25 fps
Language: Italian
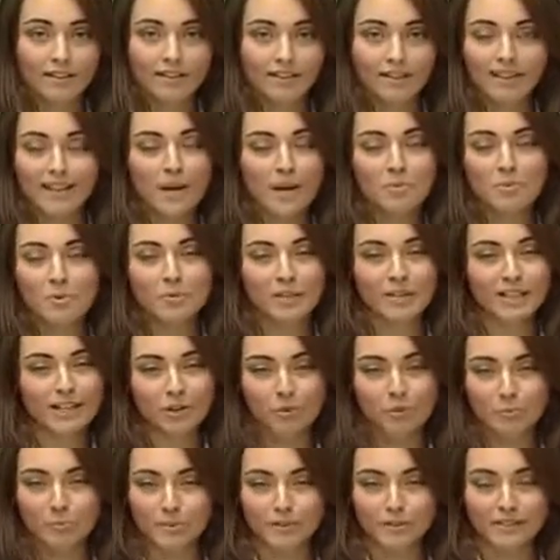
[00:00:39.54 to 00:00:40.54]
La
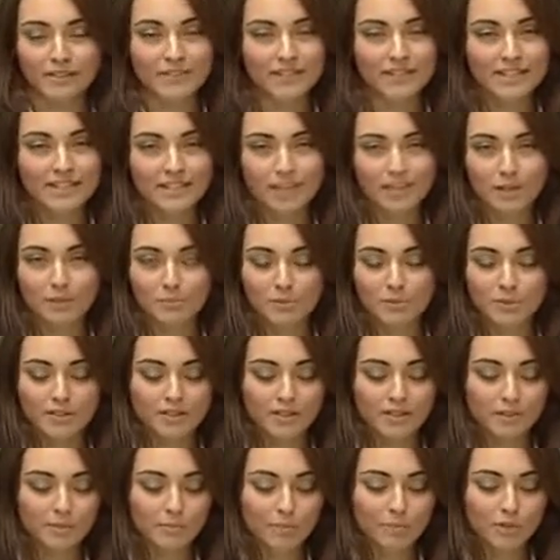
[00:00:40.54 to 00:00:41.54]
mobilia non poteva essere più
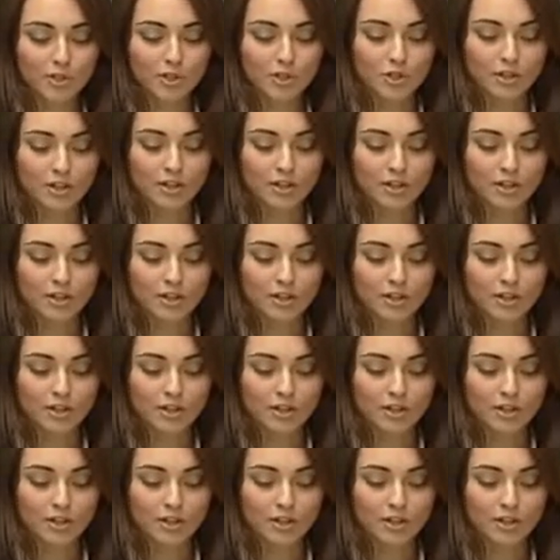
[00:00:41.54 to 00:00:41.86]
semplice.